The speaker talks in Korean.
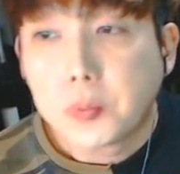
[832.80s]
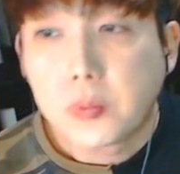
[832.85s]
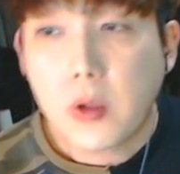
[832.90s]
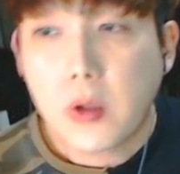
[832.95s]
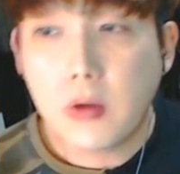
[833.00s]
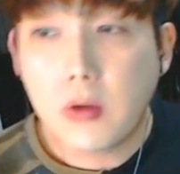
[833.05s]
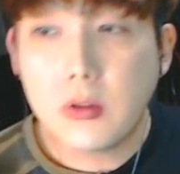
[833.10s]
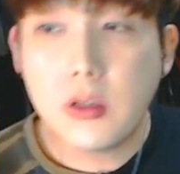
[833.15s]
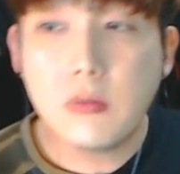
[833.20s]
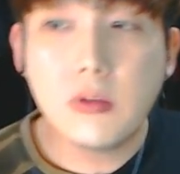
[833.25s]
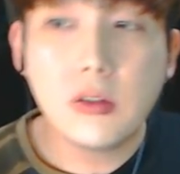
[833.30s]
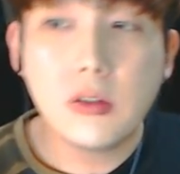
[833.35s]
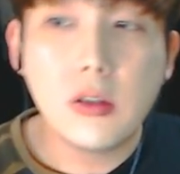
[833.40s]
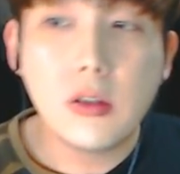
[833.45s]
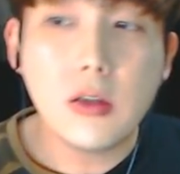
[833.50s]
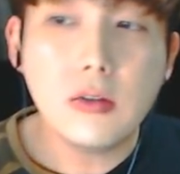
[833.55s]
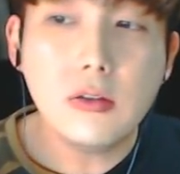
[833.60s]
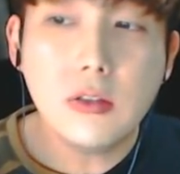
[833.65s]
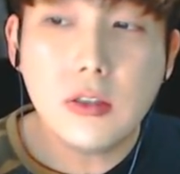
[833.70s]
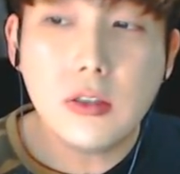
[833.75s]
형님은
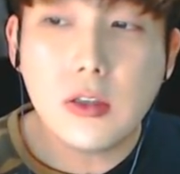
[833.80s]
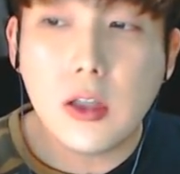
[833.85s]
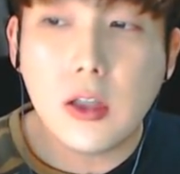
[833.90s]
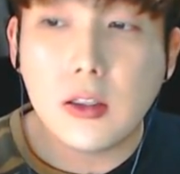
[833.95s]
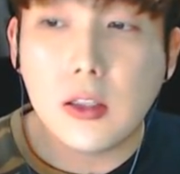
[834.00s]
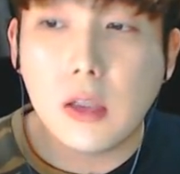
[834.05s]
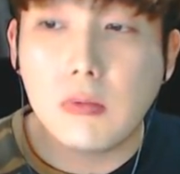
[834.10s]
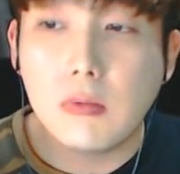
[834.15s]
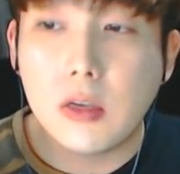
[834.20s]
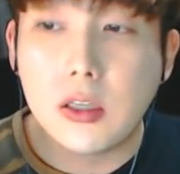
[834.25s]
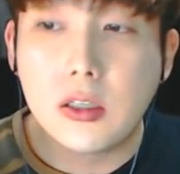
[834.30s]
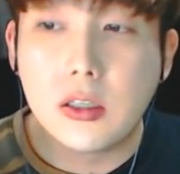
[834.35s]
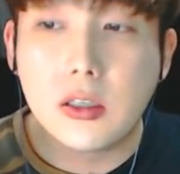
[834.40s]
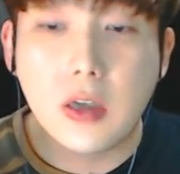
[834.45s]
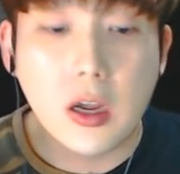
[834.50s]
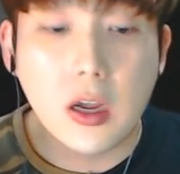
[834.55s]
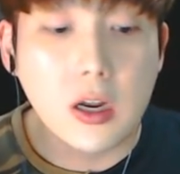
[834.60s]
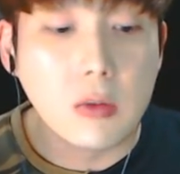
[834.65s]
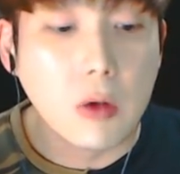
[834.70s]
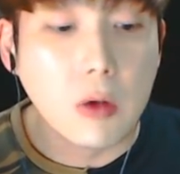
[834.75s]
퇴근 시간 때문에 이
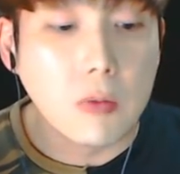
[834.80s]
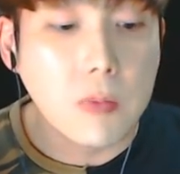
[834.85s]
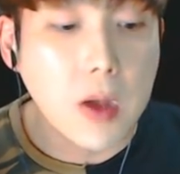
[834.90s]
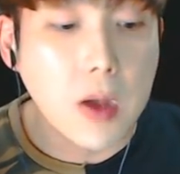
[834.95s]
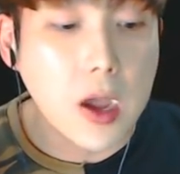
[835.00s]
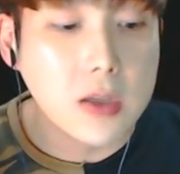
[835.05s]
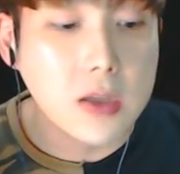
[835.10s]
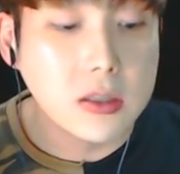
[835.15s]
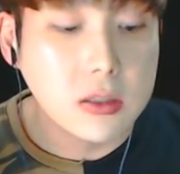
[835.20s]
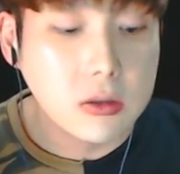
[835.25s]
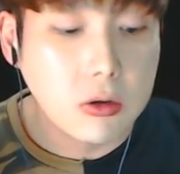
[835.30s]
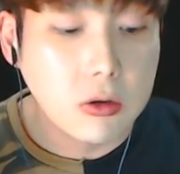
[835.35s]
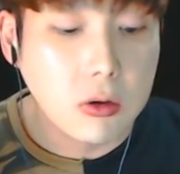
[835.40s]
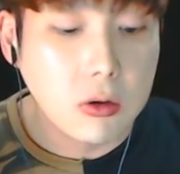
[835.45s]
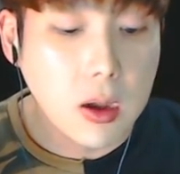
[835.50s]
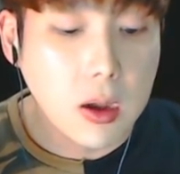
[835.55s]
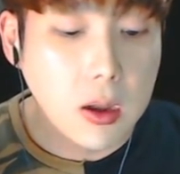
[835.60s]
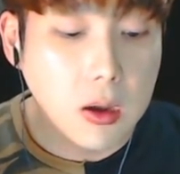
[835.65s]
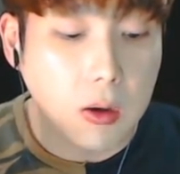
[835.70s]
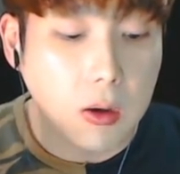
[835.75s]
시간에 먹방 하시는
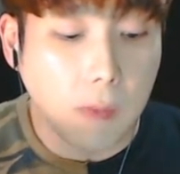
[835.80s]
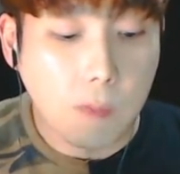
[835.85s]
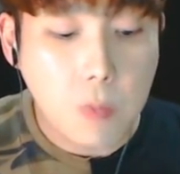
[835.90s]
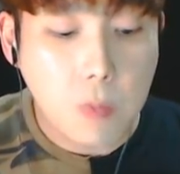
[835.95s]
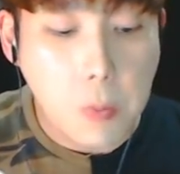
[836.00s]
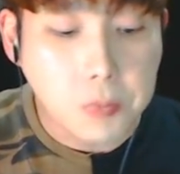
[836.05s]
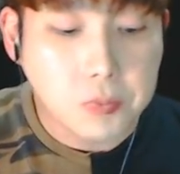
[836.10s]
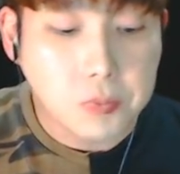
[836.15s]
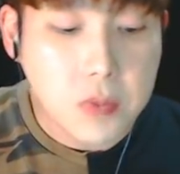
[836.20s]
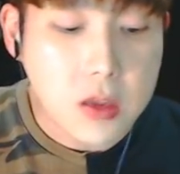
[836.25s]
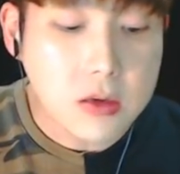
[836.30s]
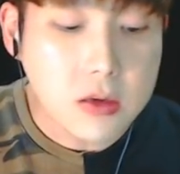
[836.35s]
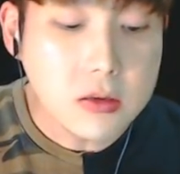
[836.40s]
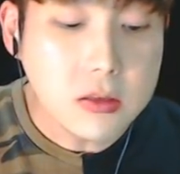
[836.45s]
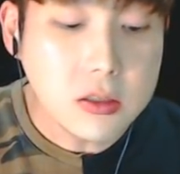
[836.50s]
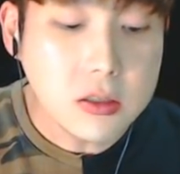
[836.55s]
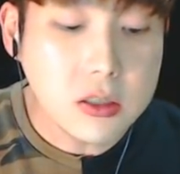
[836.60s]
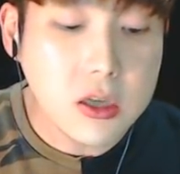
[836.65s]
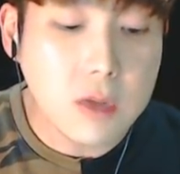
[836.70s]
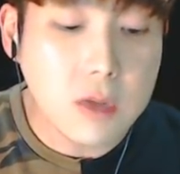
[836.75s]
건가요? 퇴근
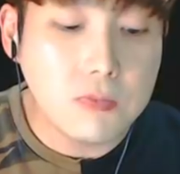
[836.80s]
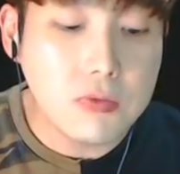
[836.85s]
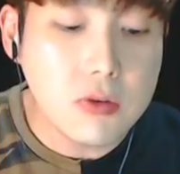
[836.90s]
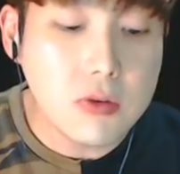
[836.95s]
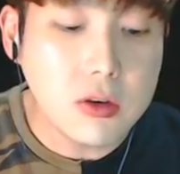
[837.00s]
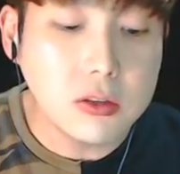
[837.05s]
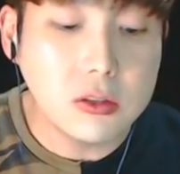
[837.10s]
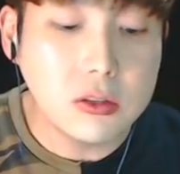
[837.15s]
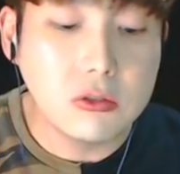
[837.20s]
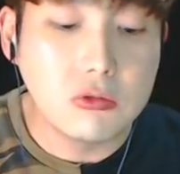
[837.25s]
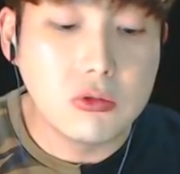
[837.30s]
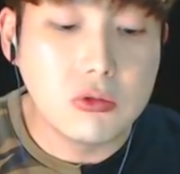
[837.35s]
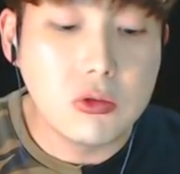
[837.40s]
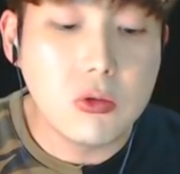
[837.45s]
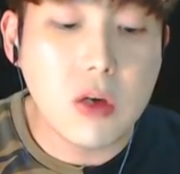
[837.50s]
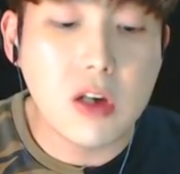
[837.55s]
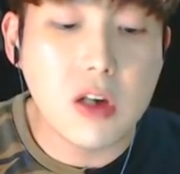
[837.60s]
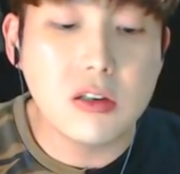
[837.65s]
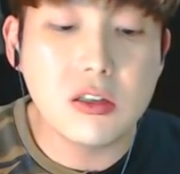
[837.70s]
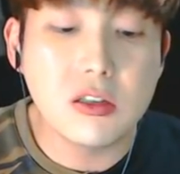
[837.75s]
시간 플러스
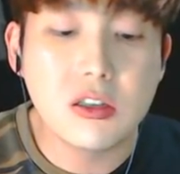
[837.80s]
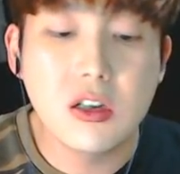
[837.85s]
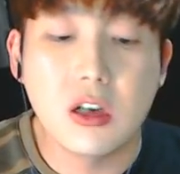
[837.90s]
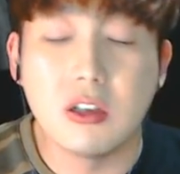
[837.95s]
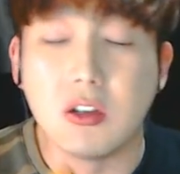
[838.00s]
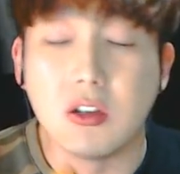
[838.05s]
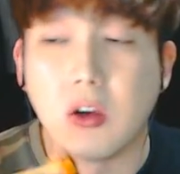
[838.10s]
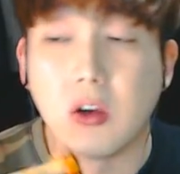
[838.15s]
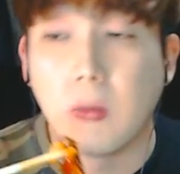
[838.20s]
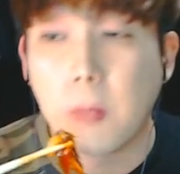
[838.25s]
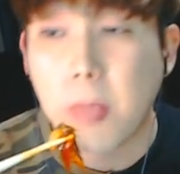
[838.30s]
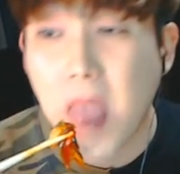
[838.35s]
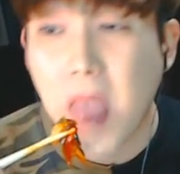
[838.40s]
운동하는 시간이요.